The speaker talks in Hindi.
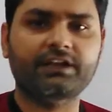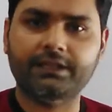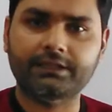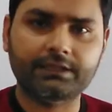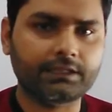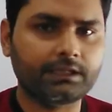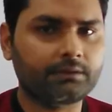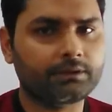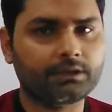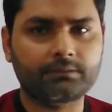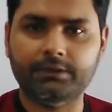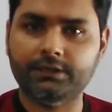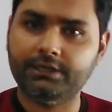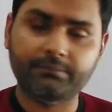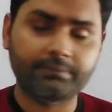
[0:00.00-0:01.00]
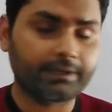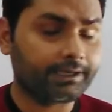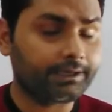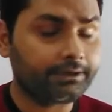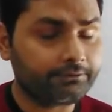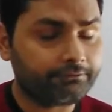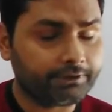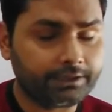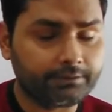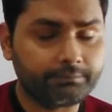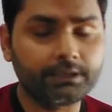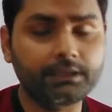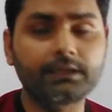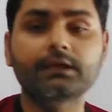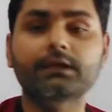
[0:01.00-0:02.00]
रहता ही हमारा मल्टीप्लाई एंड डिवाइड
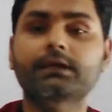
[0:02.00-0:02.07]
में